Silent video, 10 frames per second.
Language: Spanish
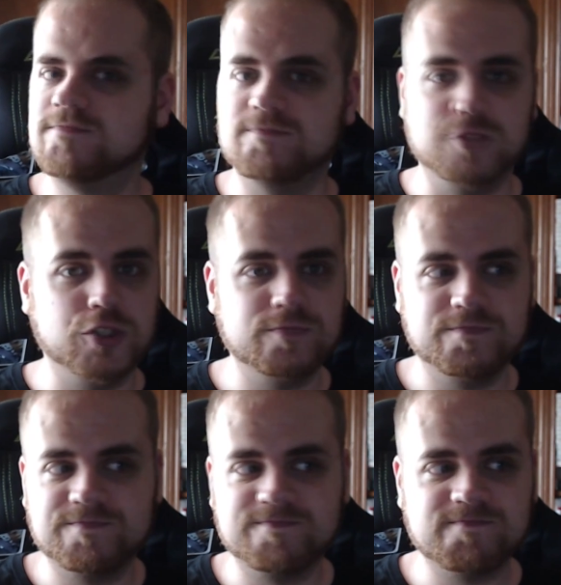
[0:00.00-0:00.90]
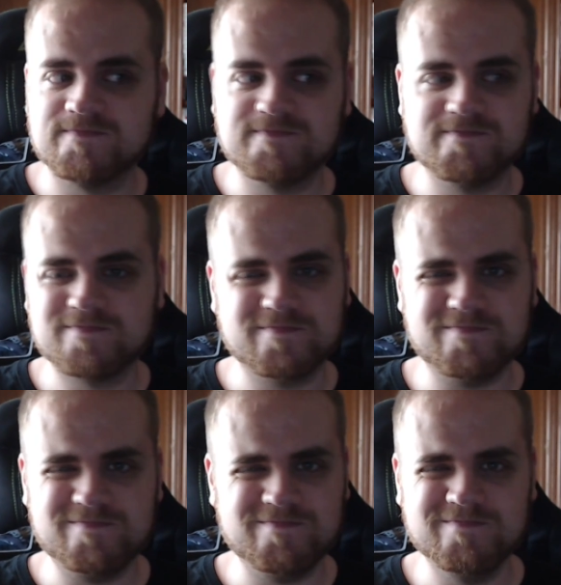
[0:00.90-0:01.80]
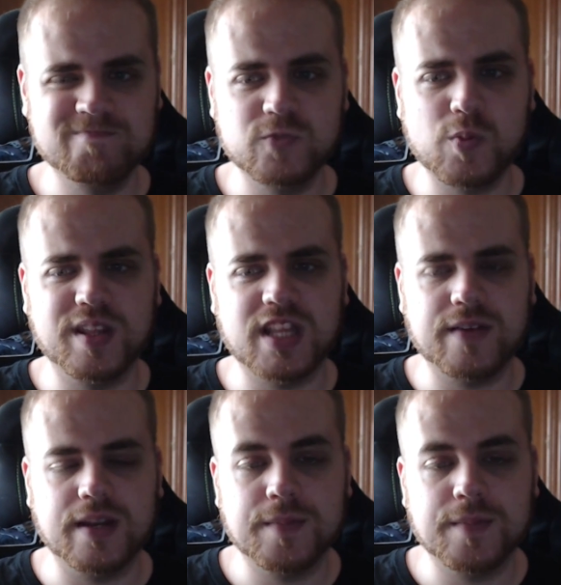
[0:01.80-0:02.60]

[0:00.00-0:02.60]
no. No pinta bien.